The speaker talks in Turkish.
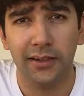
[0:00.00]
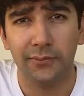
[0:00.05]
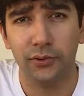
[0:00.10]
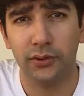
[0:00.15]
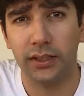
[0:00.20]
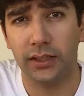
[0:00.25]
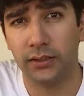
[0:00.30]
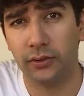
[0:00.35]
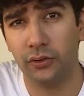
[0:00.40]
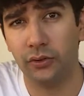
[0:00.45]
Bu
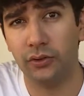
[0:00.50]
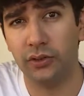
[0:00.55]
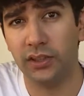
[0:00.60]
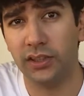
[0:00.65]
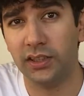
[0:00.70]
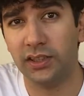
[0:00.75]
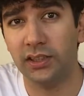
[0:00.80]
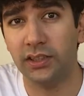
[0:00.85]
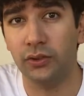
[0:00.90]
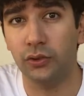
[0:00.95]
teknolojiyi
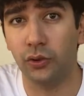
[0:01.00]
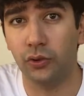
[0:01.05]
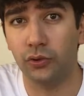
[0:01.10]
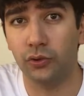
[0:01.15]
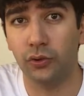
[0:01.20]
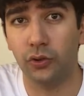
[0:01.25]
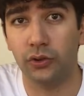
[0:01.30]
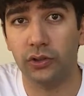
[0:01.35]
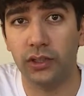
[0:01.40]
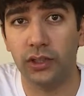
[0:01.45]
KD
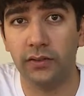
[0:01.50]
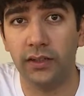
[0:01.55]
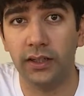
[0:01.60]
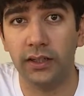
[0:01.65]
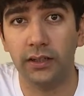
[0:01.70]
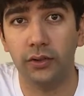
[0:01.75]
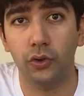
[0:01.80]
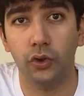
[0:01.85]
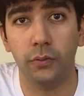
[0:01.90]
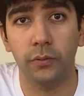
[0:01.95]
14'te ve
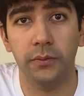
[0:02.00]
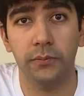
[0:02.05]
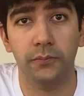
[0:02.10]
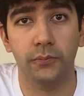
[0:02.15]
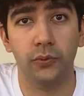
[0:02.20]
Kobe